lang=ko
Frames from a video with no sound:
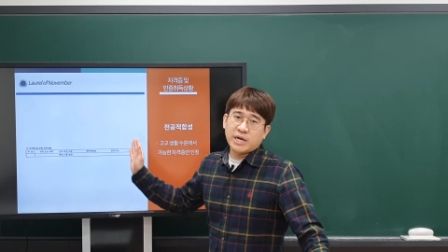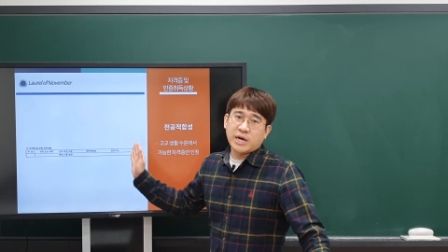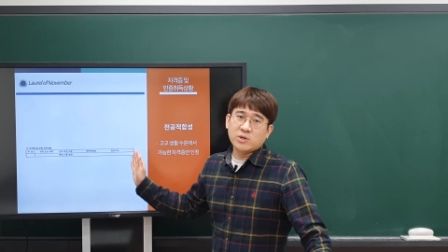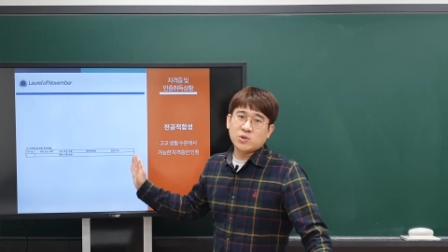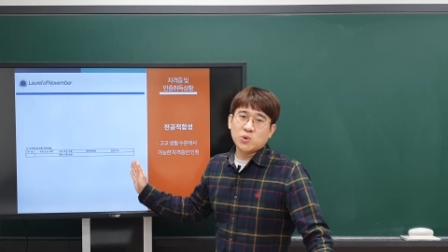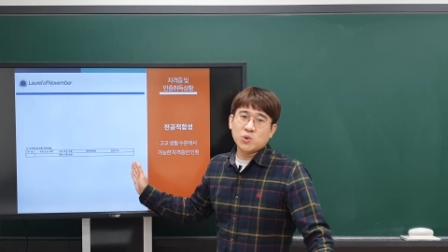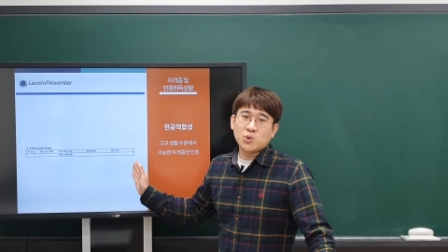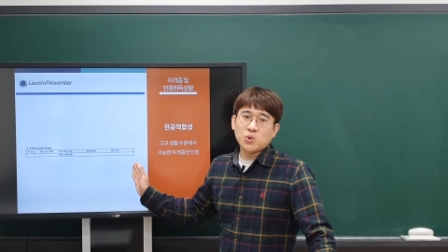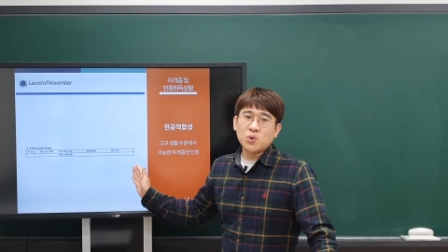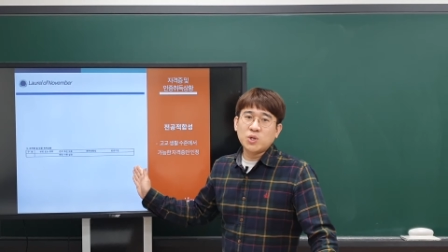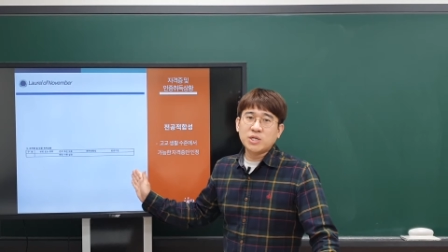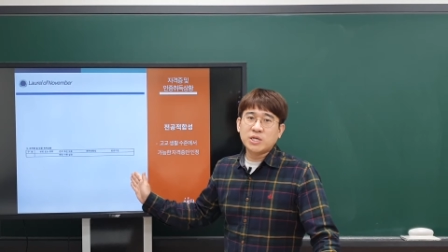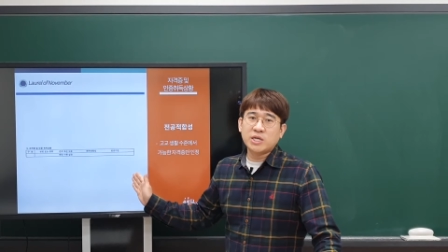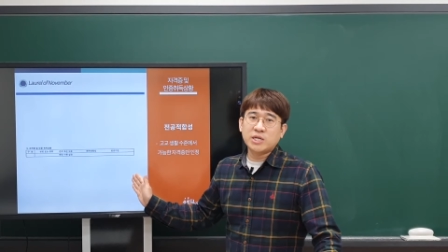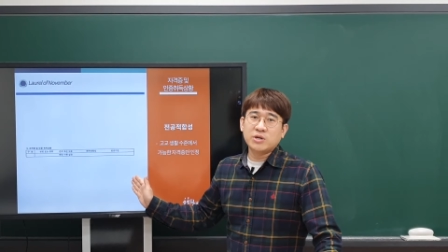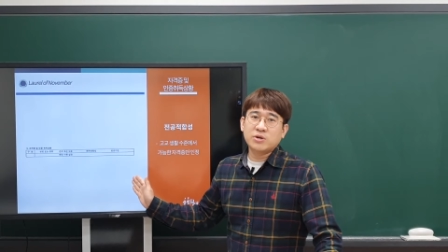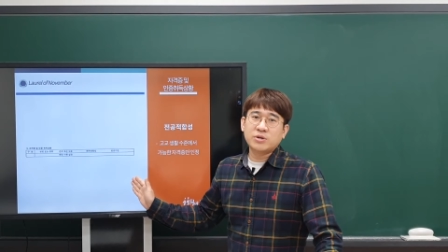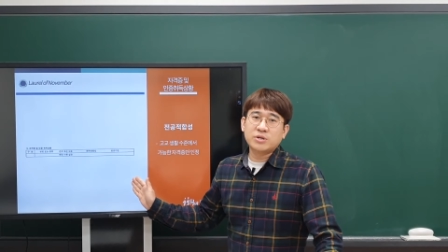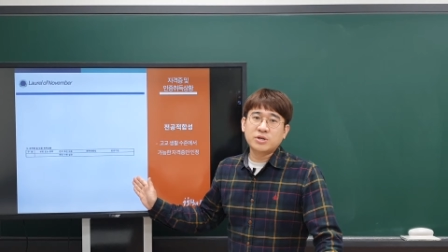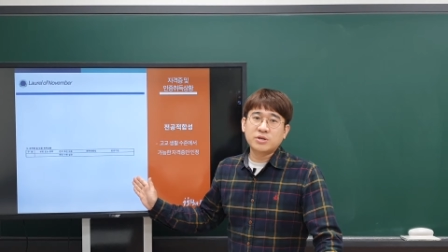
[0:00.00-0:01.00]
각종 조리사
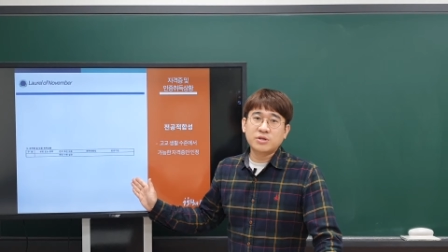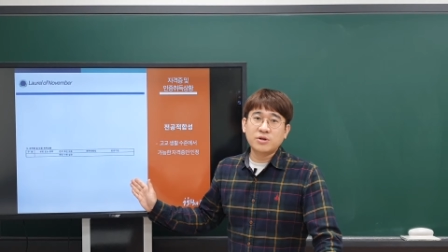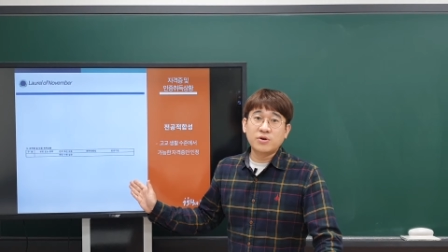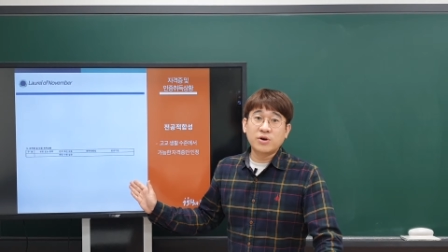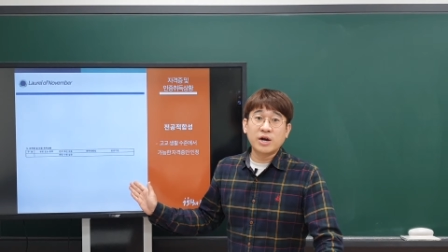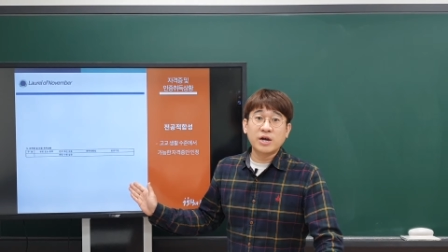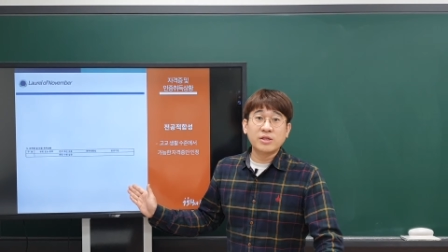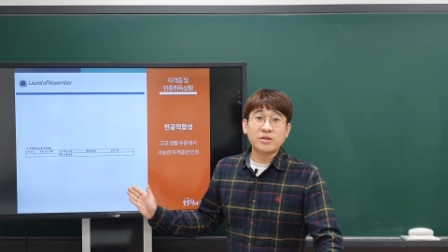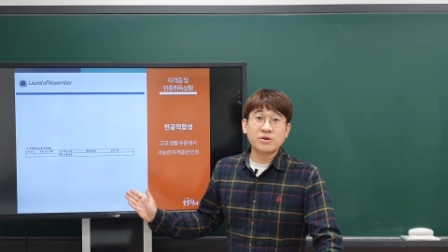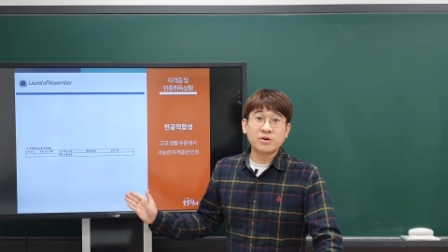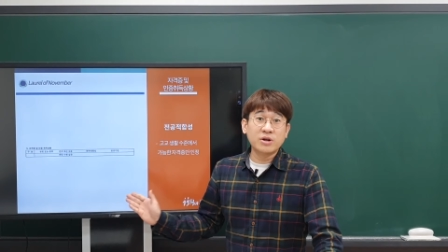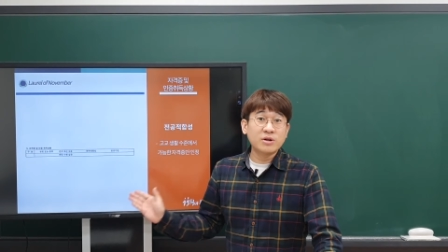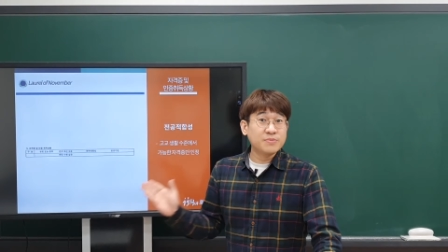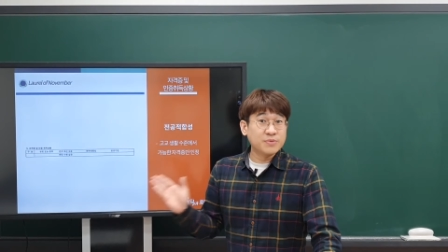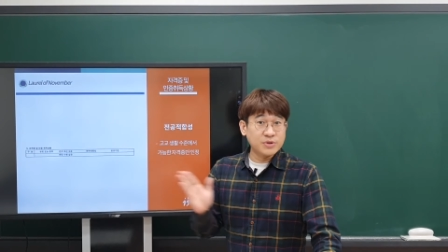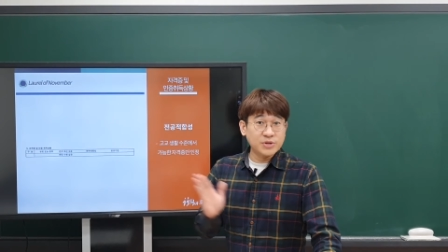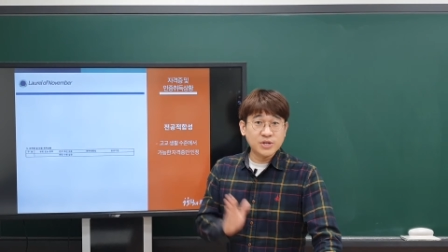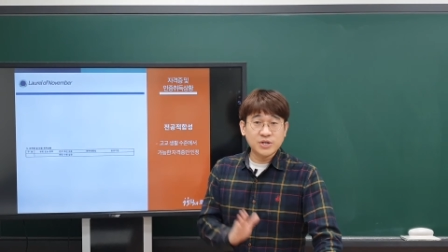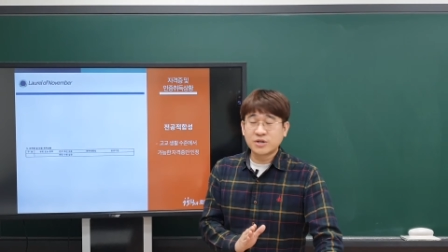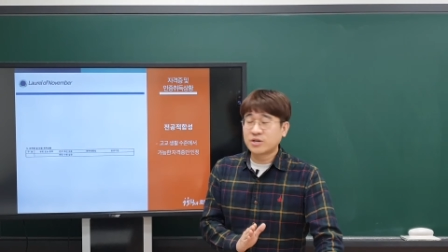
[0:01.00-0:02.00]
자격증 들어가 있는 걸
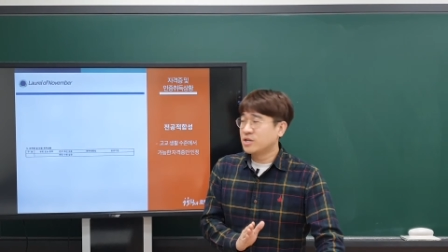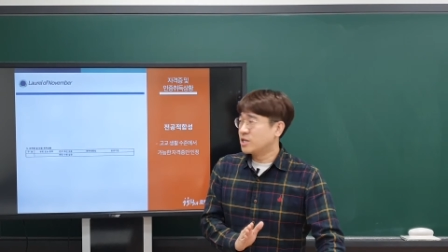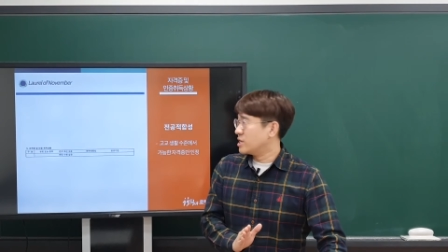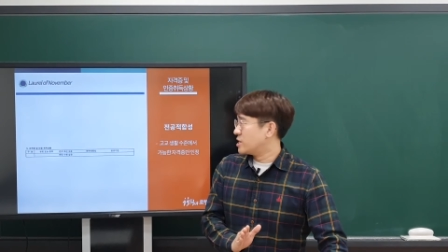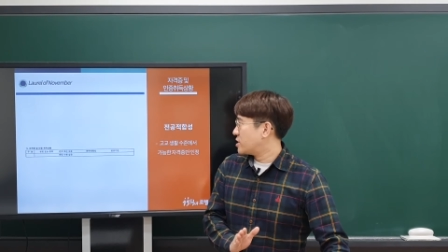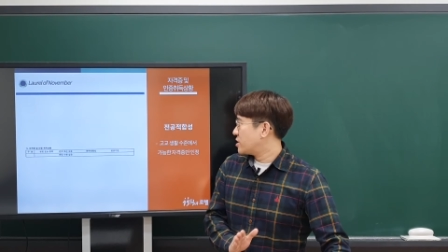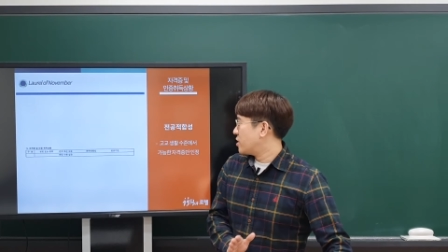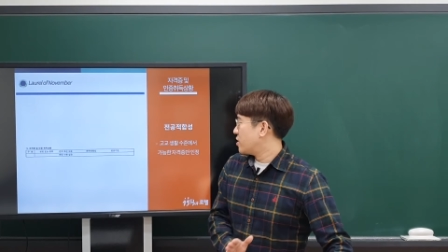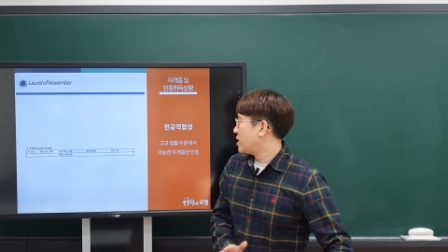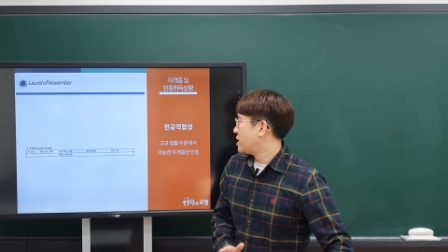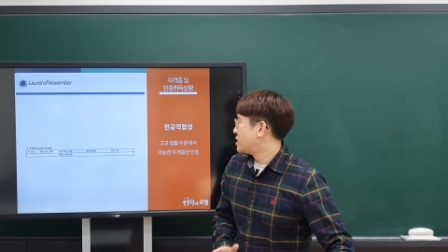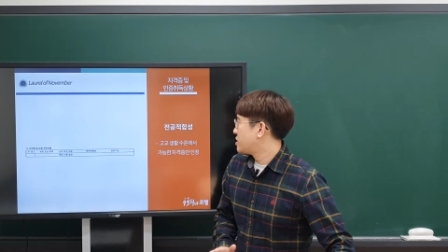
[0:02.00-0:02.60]
본 적은 있어요.